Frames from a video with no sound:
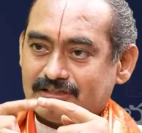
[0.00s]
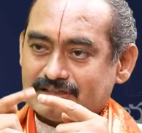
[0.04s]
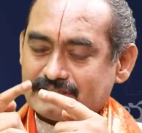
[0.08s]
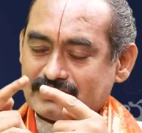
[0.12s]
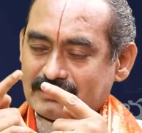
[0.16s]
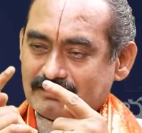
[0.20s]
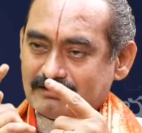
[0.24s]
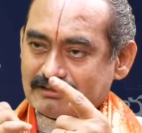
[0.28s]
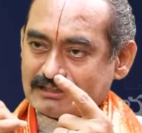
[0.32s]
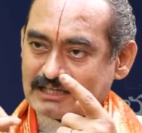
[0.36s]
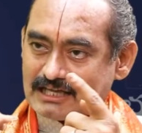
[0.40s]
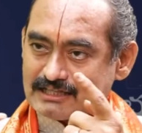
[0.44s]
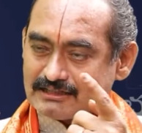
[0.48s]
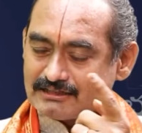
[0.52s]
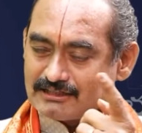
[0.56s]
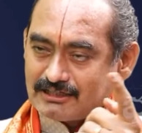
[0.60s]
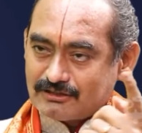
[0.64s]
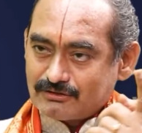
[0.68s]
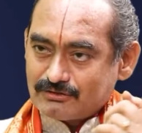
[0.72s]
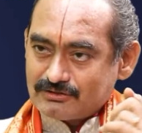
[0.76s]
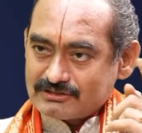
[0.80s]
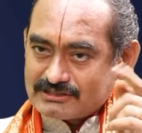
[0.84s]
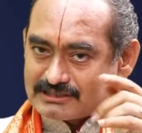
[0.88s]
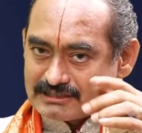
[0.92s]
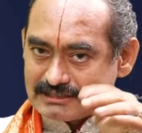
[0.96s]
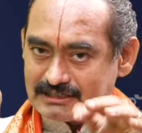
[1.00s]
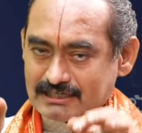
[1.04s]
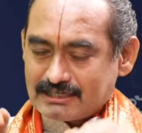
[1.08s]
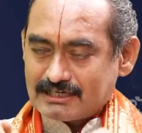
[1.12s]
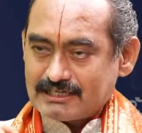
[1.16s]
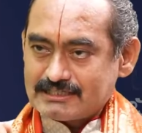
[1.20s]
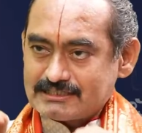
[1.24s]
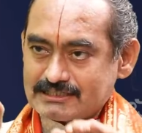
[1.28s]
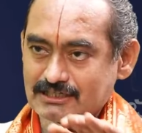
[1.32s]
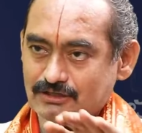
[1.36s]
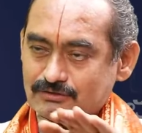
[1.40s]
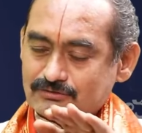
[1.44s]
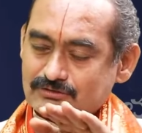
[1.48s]
తర్వాత అందరితో
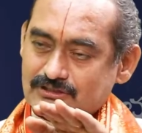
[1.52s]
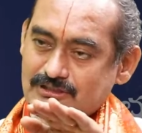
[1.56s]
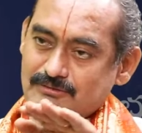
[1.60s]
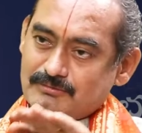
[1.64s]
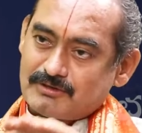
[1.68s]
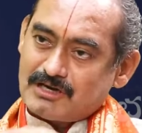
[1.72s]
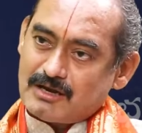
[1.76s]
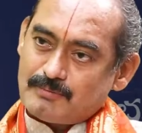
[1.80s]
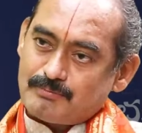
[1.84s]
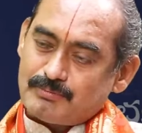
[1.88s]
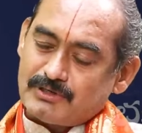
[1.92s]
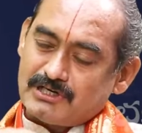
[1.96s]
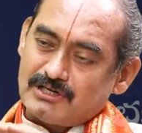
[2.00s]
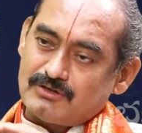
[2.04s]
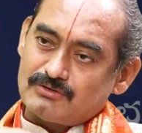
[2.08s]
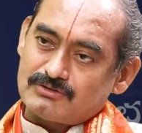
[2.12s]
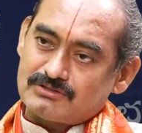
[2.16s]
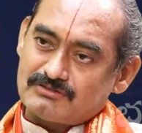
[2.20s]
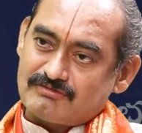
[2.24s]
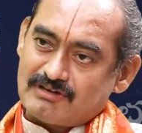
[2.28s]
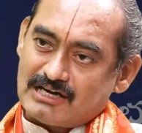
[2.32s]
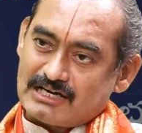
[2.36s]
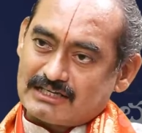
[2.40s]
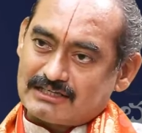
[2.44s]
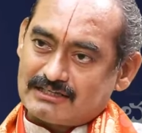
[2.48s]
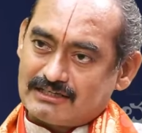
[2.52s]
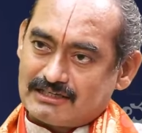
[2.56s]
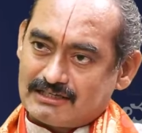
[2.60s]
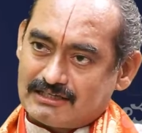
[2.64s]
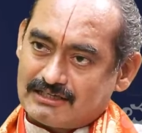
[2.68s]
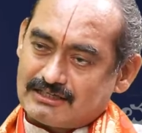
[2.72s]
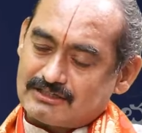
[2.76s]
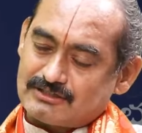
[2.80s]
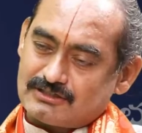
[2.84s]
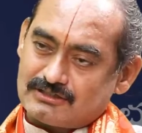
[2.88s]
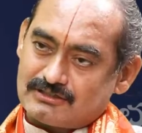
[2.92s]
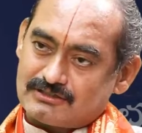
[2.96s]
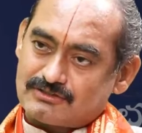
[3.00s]
సింకర్నైజ్ అవుతుంది మన అప్ అండ్ డౌన్స్ వాళ్ళకి
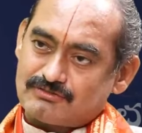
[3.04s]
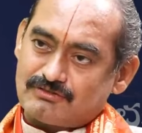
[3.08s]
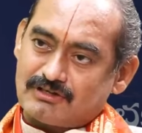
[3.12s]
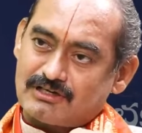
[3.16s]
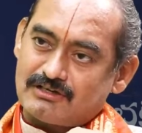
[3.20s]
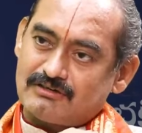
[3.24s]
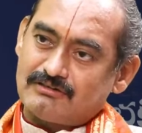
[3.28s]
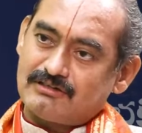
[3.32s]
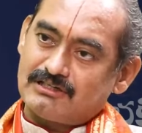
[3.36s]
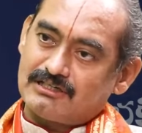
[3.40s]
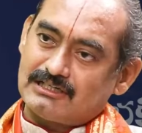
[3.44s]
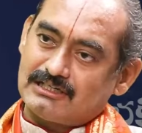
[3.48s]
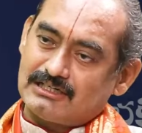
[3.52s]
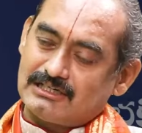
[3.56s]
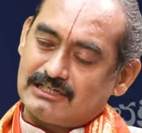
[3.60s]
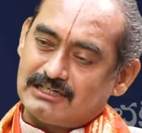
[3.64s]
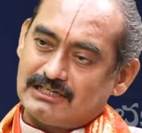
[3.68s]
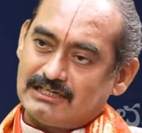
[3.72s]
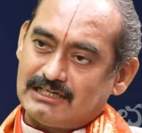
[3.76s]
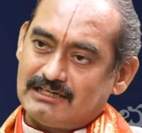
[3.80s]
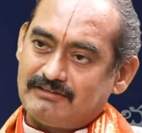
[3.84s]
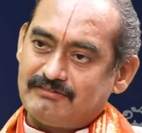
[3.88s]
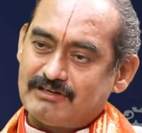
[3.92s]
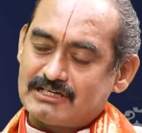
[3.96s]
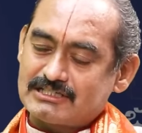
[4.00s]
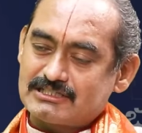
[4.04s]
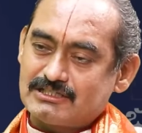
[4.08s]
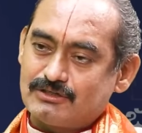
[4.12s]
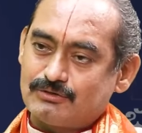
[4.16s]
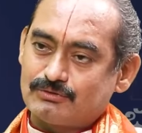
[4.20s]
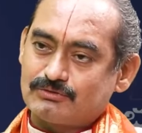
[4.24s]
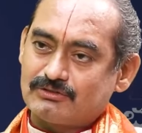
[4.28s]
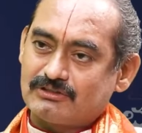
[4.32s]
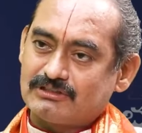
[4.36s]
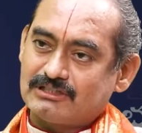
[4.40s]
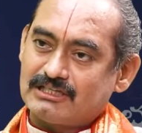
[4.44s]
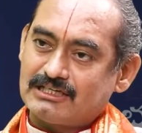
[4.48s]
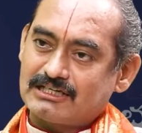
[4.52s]
స్వరం డివియేషన్
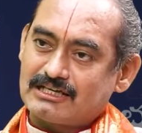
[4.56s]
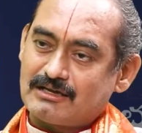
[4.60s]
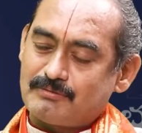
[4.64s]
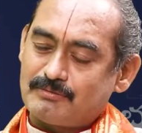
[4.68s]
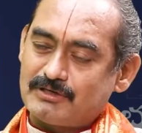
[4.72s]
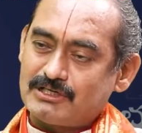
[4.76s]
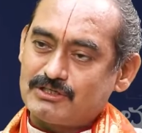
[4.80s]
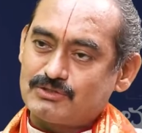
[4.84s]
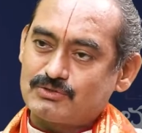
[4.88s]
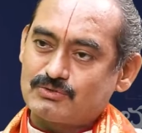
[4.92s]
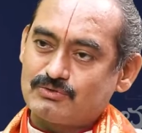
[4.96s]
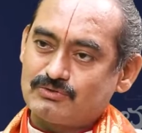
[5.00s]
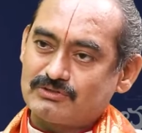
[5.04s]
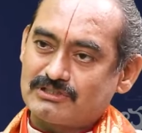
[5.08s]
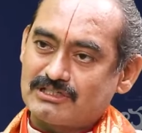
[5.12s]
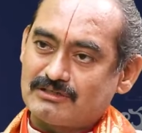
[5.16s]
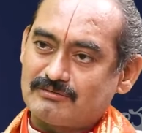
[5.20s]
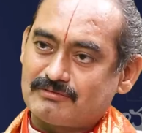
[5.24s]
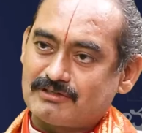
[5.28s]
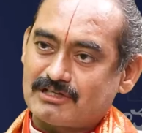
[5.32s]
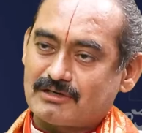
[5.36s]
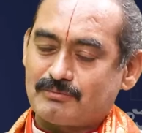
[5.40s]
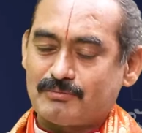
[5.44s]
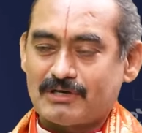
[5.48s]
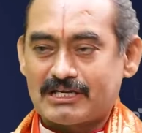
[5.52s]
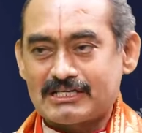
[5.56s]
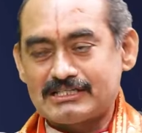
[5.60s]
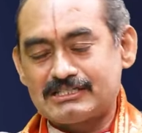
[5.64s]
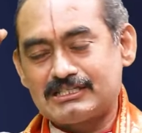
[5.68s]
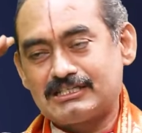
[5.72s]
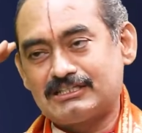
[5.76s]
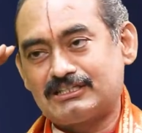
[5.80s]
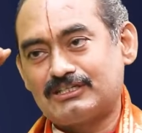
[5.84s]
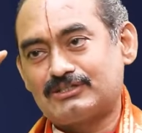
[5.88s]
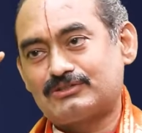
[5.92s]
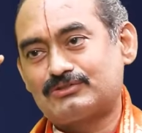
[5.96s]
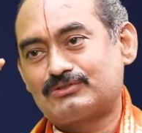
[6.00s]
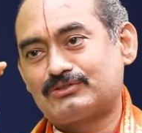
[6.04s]
అవుతుందని గమనించుకుంటూ చేయమన్నారు మనసు
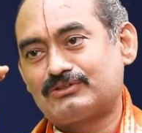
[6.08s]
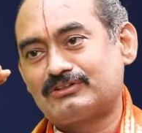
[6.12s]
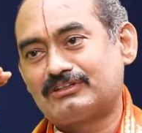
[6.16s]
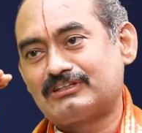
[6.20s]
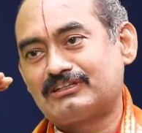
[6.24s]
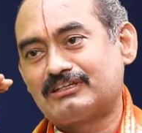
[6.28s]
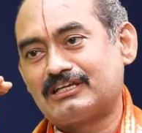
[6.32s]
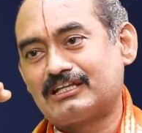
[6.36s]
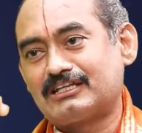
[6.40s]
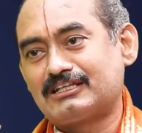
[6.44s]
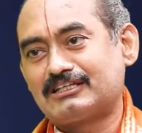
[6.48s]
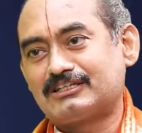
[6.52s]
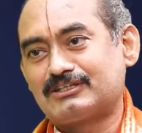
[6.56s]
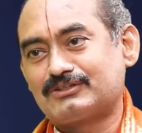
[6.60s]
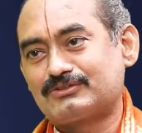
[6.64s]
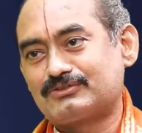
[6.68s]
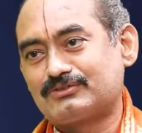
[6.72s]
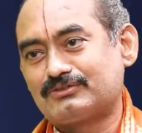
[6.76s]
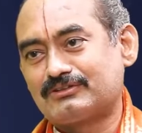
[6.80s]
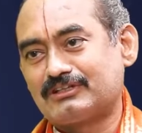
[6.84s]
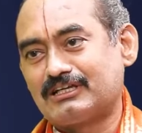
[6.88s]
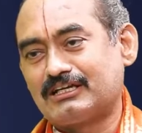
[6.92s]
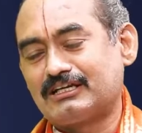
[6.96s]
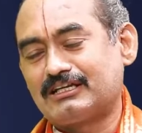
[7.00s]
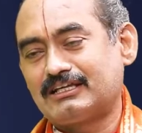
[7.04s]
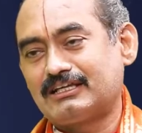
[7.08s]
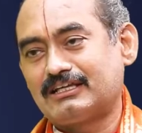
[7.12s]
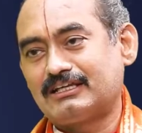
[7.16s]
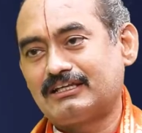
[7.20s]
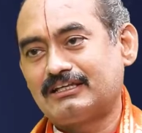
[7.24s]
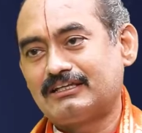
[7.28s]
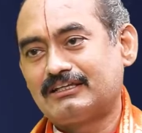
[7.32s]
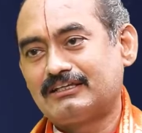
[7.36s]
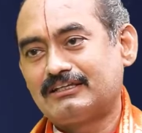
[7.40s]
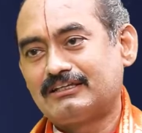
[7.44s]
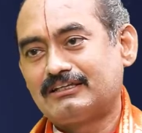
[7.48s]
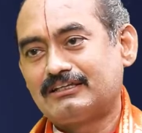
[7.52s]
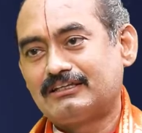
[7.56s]
ఏం చేస్తుంది అదే చేస్తుంది అంటే
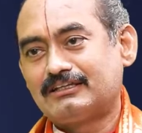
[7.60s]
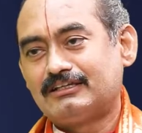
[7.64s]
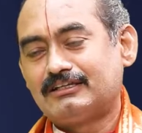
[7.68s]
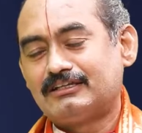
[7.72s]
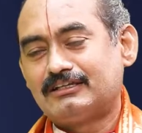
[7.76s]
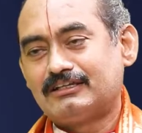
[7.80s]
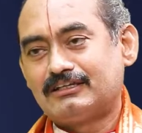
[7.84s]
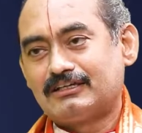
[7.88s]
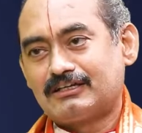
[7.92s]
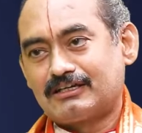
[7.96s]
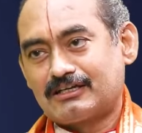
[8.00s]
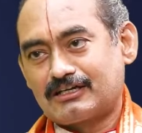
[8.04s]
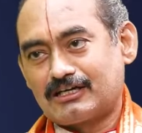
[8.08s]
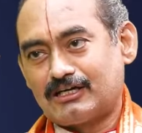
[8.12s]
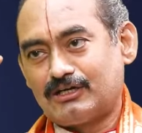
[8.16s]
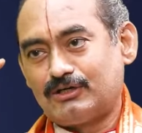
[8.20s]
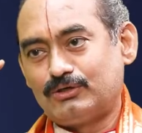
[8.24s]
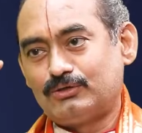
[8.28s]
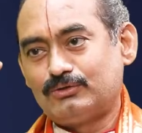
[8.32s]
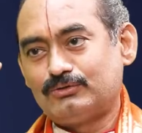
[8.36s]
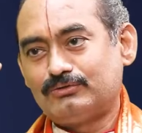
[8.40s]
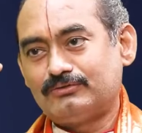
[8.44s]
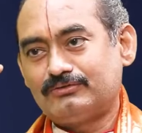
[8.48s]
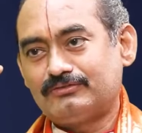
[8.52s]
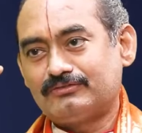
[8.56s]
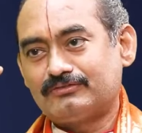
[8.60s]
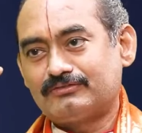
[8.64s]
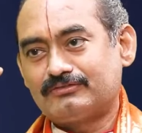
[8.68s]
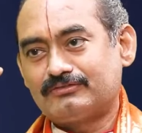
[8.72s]
కళ్ళు